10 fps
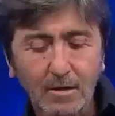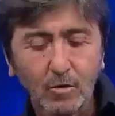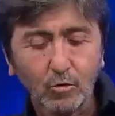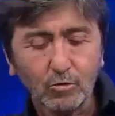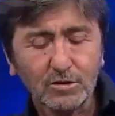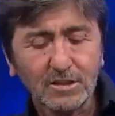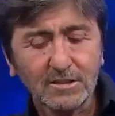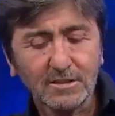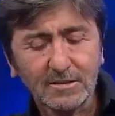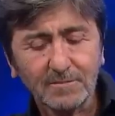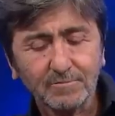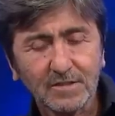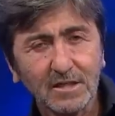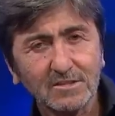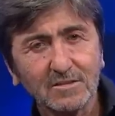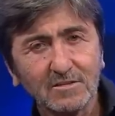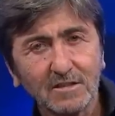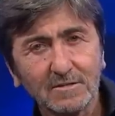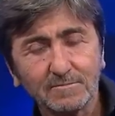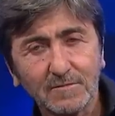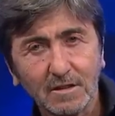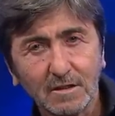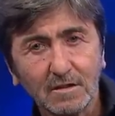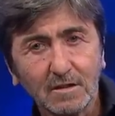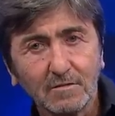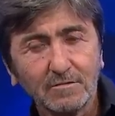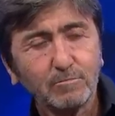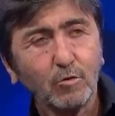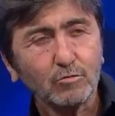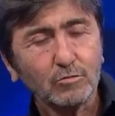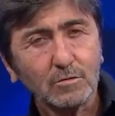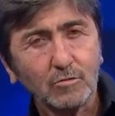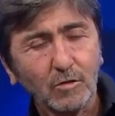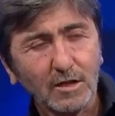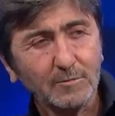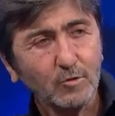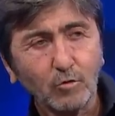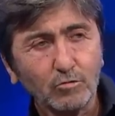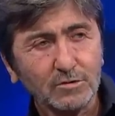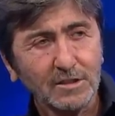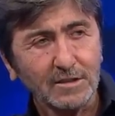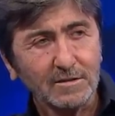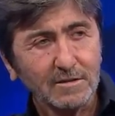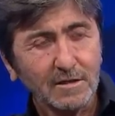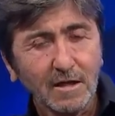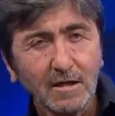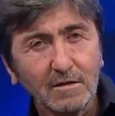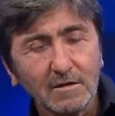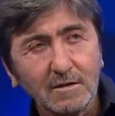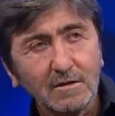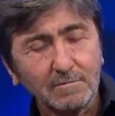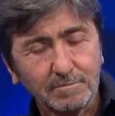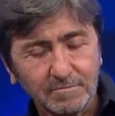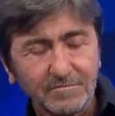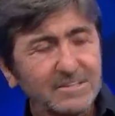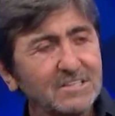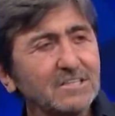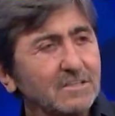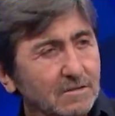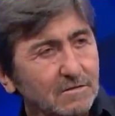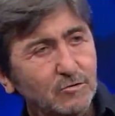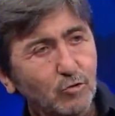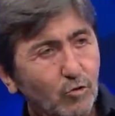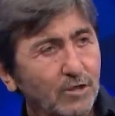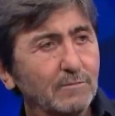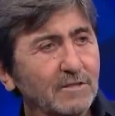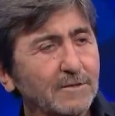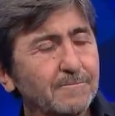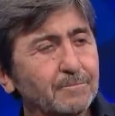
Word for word: Oyunla ilgili gerçekten futbol kolay bir oyun değil. Fizik çok önemli,